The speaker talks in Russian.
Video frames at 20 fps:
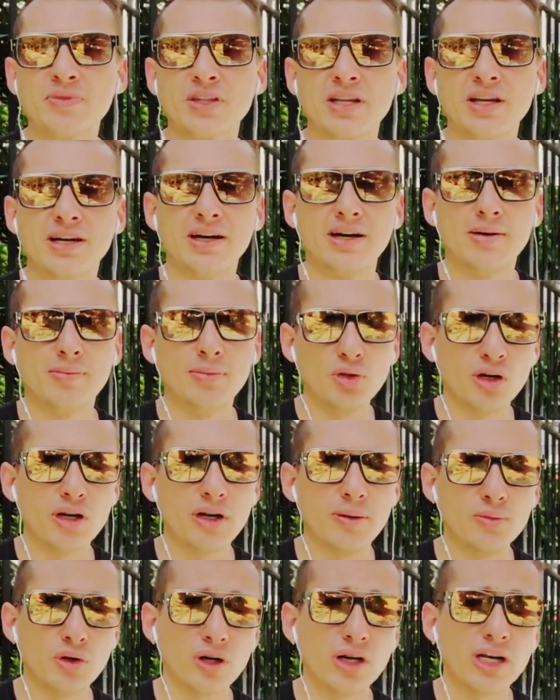Э,
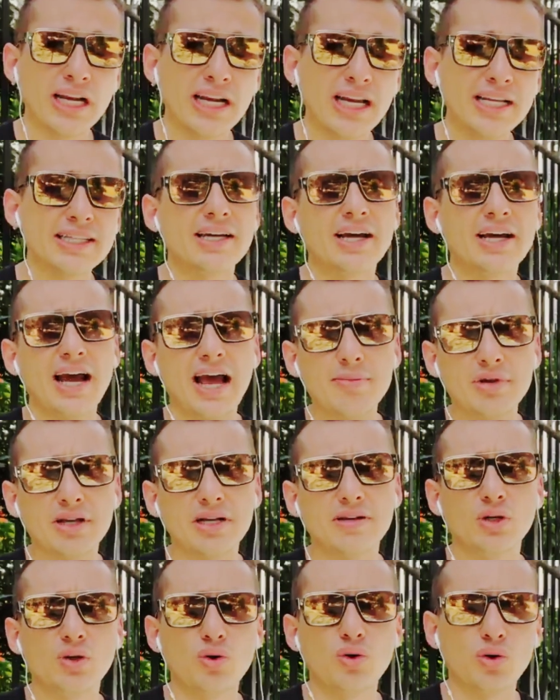много-много лет, а
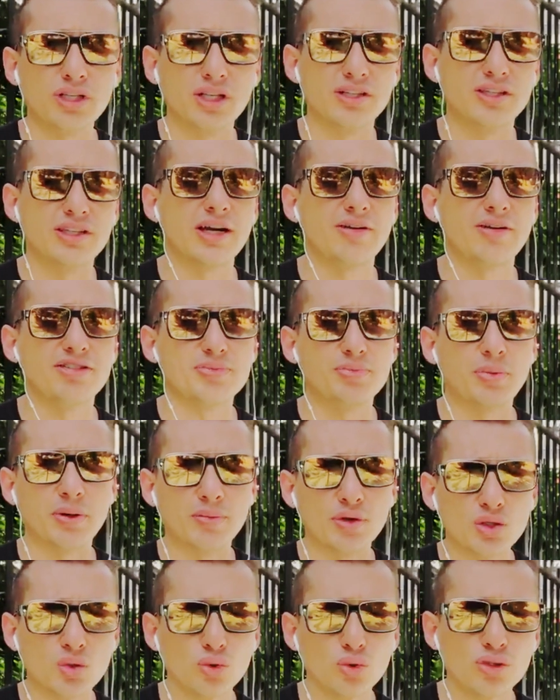камеры выходят там в
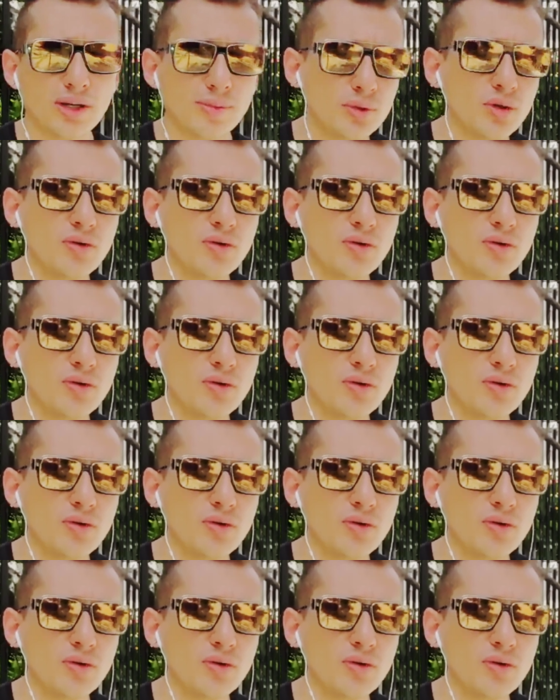промежутках,